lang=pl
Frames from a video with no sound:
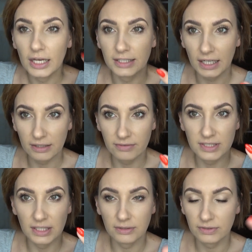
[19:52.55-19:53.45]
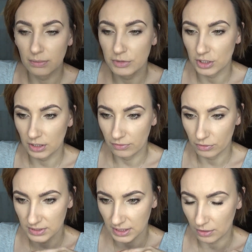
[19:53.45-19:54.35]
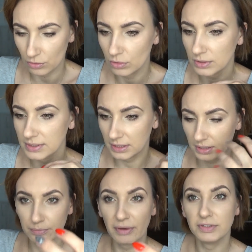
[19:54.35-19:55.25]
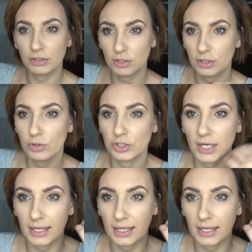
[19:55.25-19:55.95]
jaki widzę i w kamerze, i w lusterku z tej pewnej odległości,